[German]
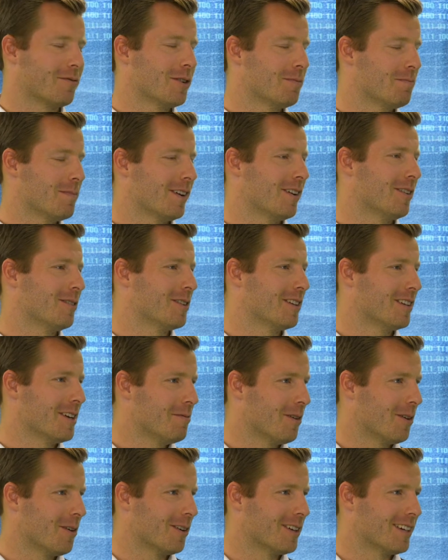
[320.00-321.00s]
dann wird mir natürlich
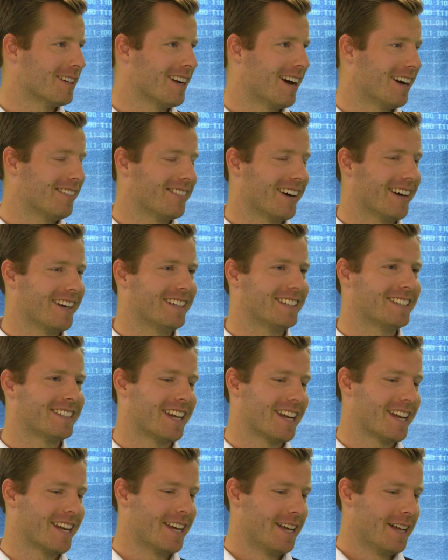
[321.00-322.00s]
immer noch nicht langweilig,
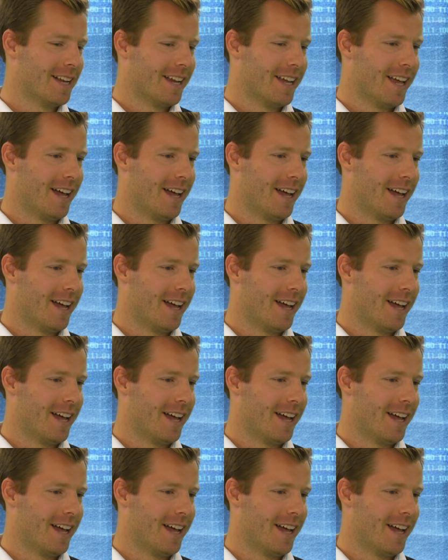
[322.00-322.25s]
denn